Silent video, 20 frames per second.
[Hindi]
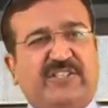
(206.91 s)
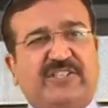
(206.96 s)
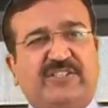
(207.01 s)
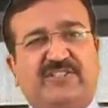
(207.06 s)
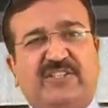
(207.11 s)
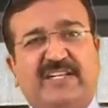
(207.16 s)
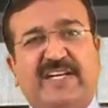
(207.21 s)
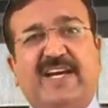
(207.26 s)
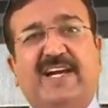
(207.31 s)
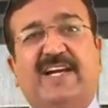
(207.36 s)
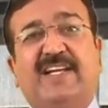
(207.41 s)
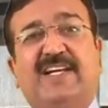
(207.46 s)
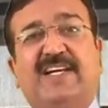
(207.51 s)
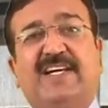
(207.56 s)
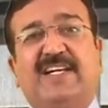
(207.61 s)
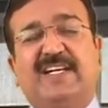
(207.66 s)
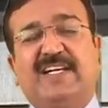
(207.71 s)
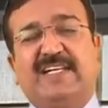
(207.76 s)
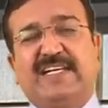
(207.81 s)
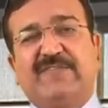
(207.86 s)
कितने अलग
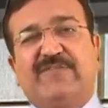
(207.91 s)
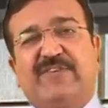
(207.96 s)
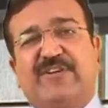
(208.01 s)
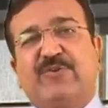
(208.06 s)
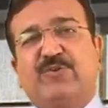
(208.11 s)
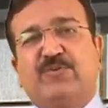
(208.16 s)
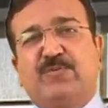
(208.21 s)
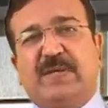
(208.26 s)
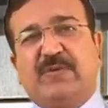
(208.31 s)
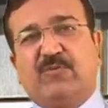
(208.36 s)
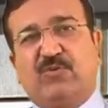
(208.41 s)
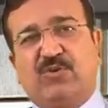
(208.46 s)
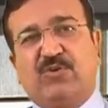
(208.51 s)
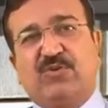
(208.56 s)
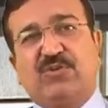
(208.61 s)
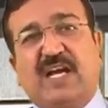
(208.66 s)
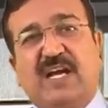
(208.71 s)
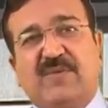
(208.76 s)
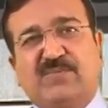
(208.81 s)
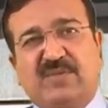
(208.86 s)
अलग एवेन्यू में वो
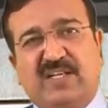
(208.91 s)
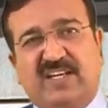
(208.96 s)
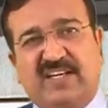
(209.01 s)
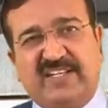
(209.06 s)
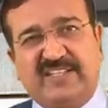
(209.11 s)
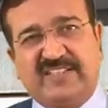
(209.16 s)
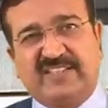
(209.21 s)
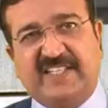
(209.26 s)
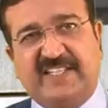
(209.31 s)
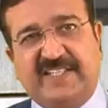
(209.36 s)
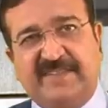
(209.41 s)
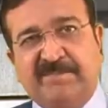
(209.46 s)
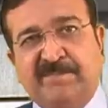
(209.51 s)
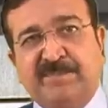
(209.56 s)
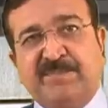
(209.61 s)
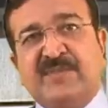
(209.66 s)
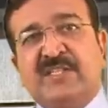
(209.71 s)
लोग काम कर लेते हैं